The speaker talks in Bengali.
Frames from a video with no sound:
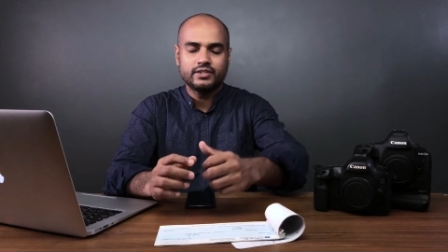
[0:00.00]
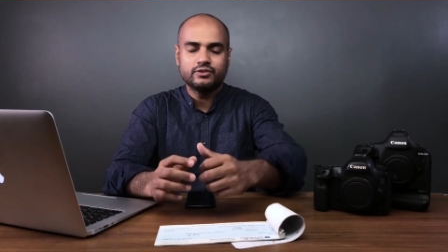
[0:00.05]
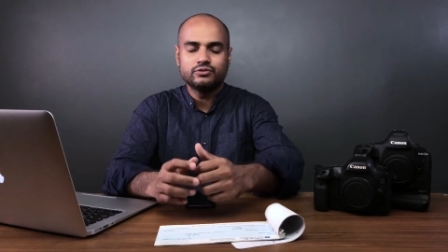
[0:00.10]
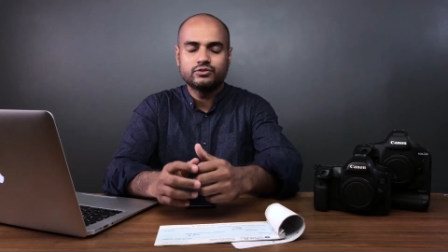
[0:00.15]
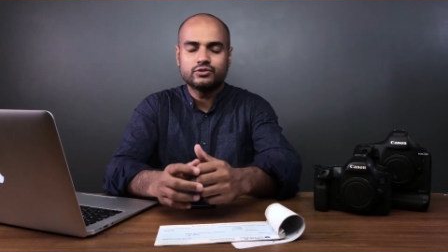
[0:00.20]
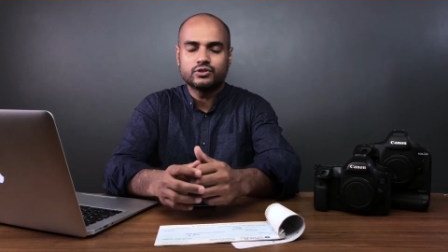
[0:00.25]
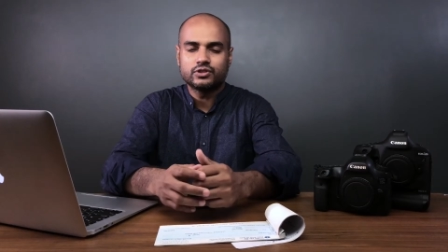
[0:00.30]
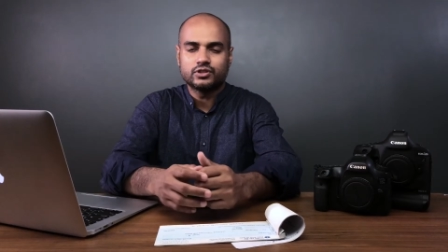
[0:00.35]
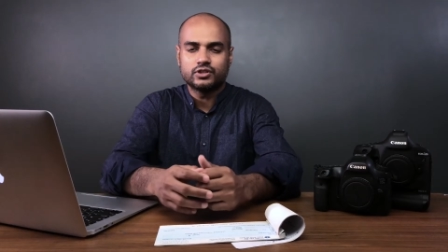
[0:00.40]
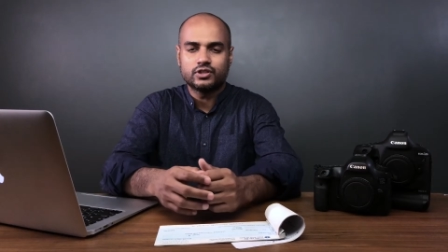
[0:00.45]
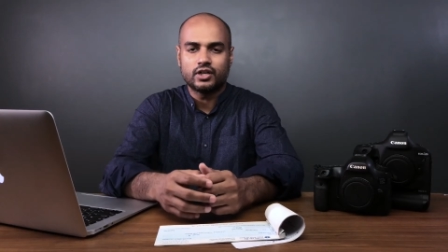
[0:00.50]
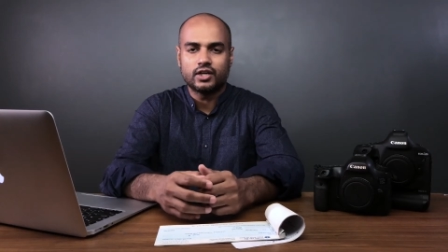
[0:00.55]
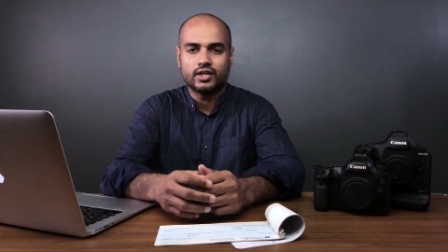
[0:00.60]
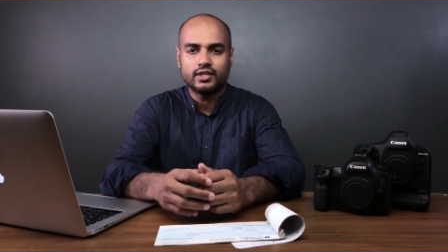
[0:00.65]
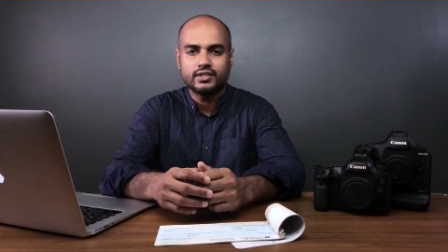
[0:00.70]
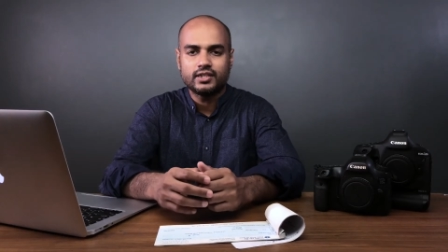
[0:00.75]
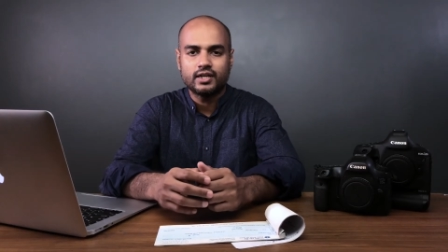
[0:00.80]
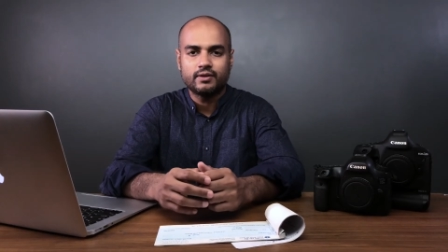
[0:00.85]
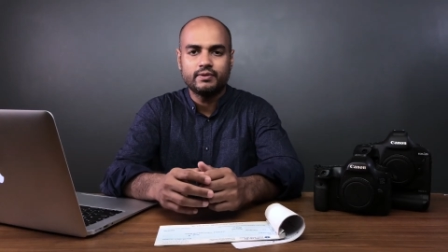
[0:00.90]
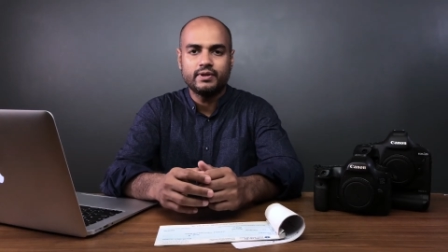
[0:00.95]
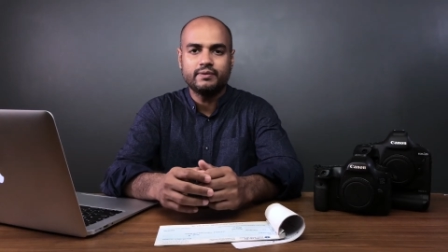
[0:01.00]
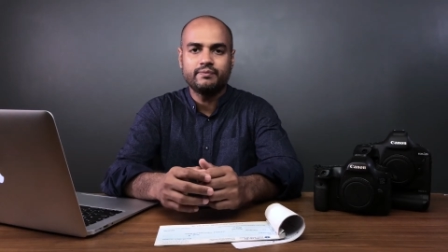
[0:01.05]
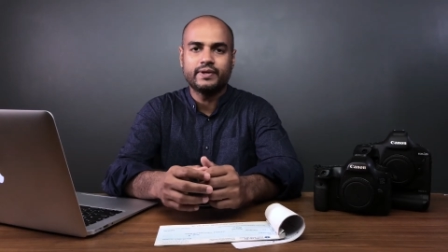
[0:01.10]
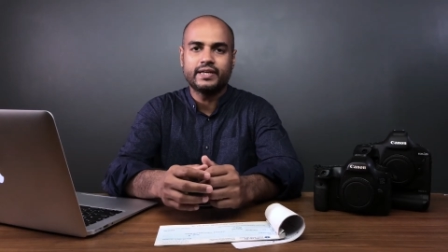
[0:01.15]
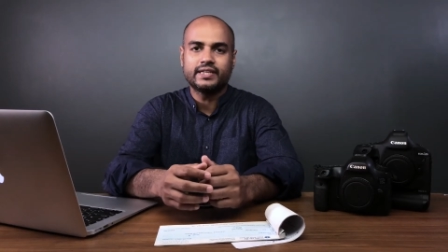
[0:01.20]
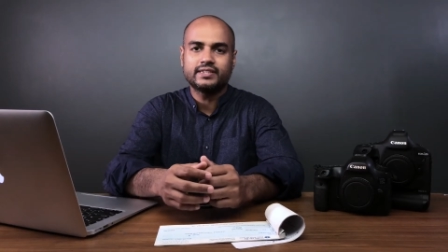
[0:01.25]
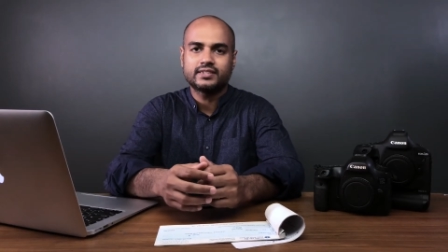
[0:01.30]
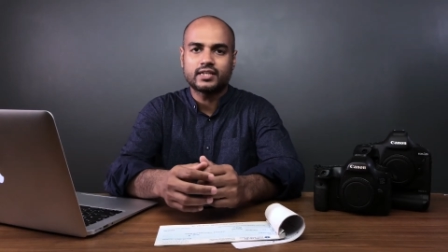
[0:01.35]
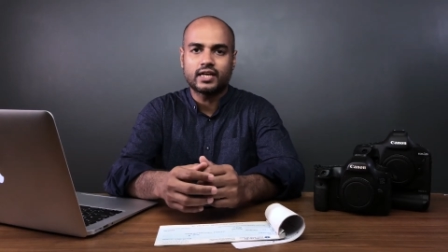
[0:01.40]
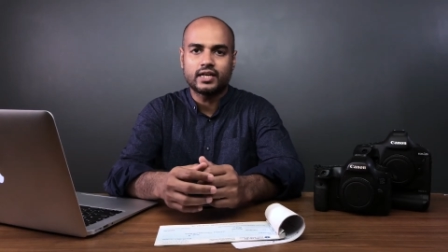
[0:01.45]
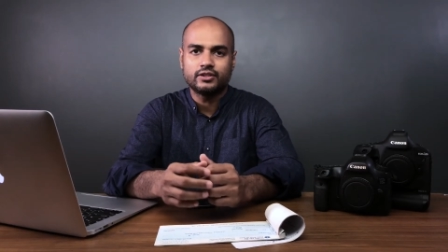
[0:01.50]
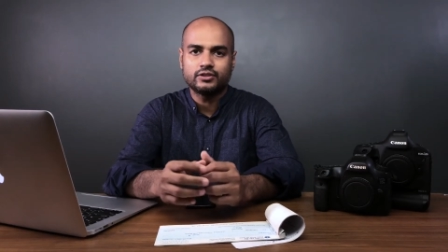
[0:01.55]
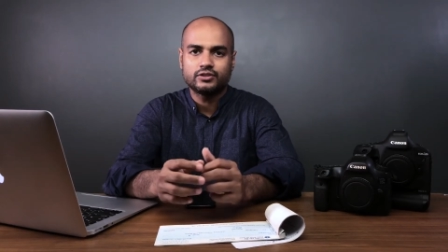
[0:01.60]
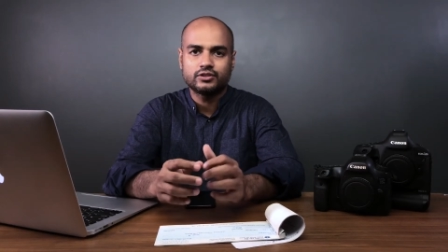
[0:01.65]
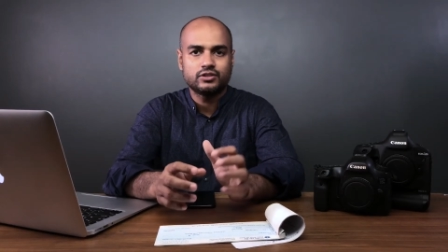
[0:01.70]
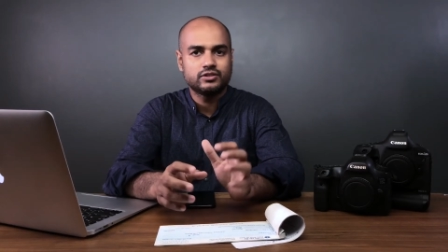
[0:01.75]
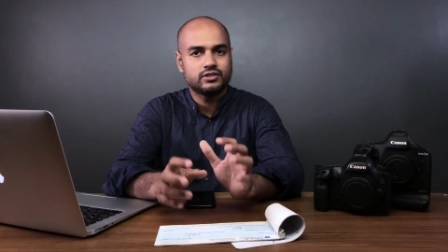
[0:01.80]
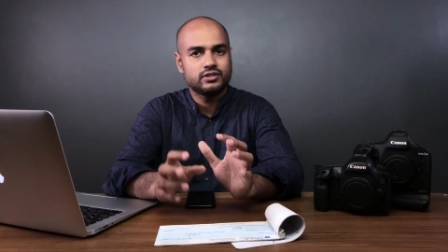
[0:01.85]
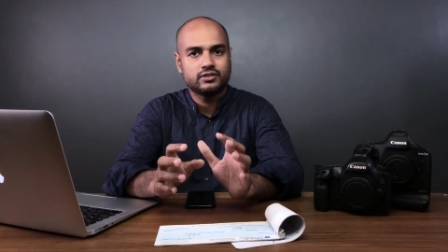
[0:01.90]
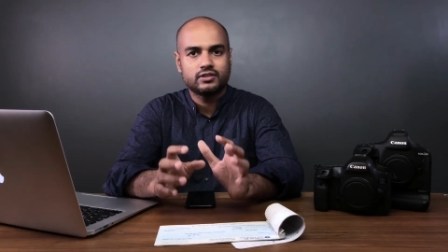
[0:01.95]
আমাদের ইউজ করতে হয় তবে বেস
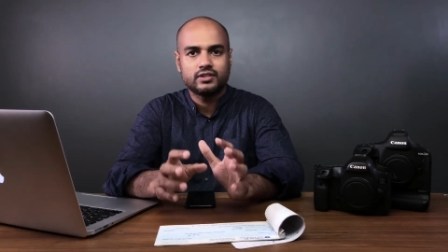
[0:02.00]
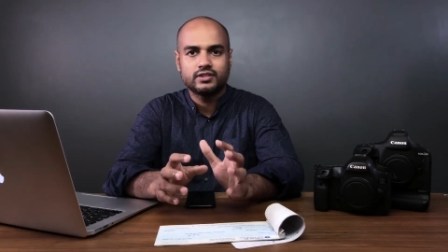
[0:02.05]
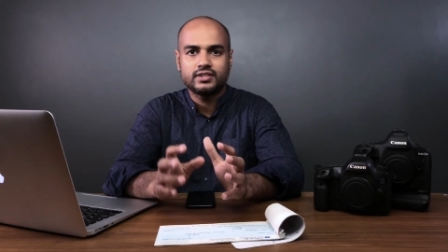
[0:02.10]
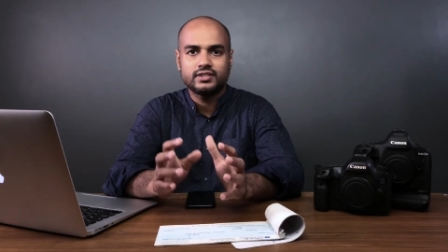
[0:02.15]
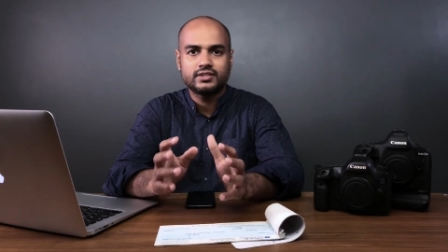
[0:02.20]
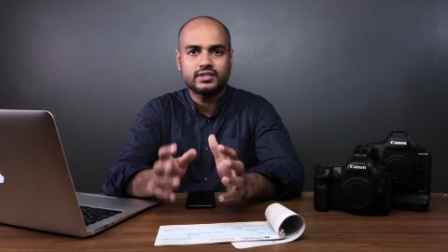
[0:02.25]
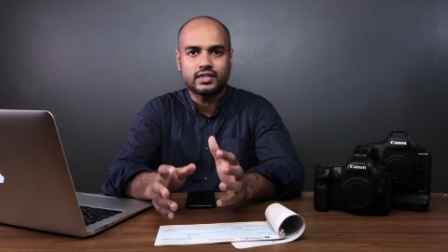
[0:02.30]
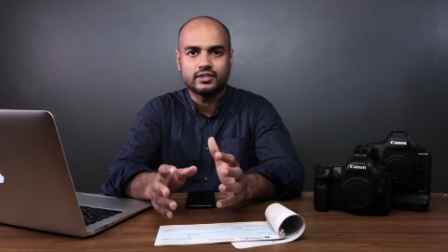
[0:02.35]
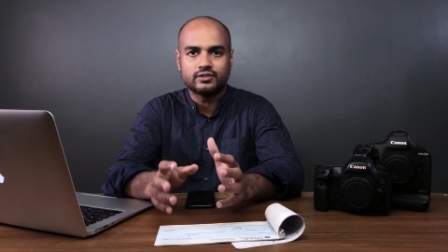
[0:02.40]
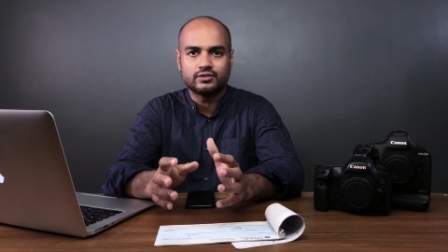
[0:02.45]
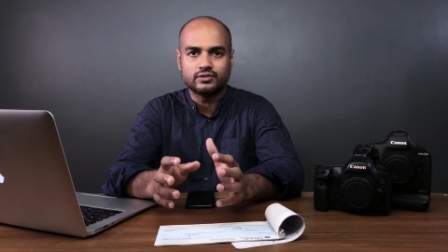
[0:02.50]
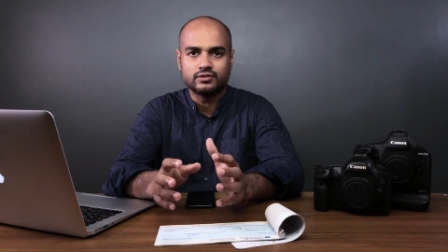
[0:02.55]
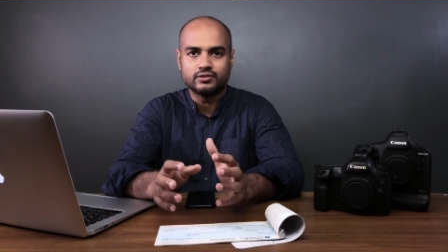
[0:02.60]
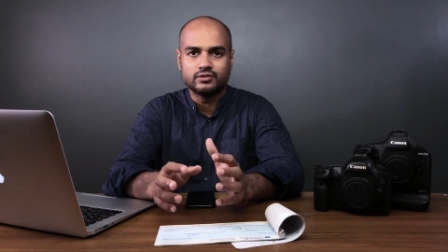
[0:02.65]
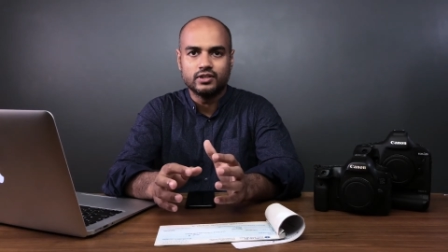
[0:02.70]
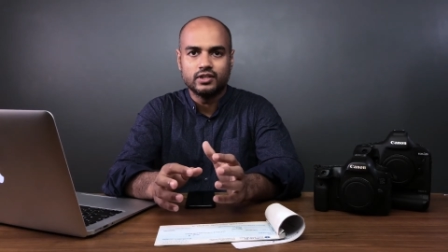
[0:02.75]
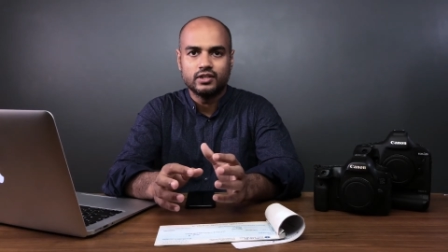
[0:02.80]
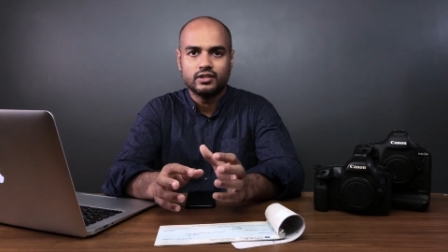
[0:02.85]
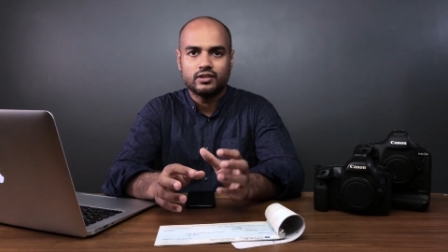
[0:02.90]
আইওশো হতে চলেছে চারশো